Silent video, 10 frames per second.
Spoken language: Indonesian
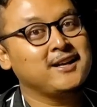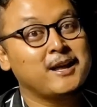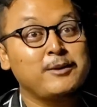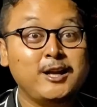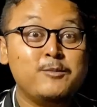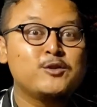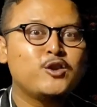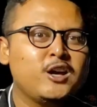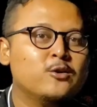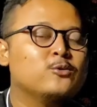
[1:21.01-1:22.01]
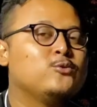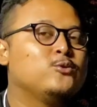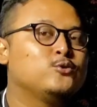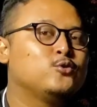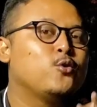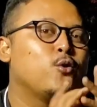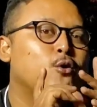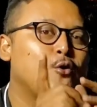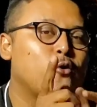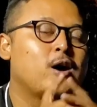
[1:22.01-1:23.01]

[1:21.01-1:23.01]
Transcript: Tapi ini penting yo untuk toko.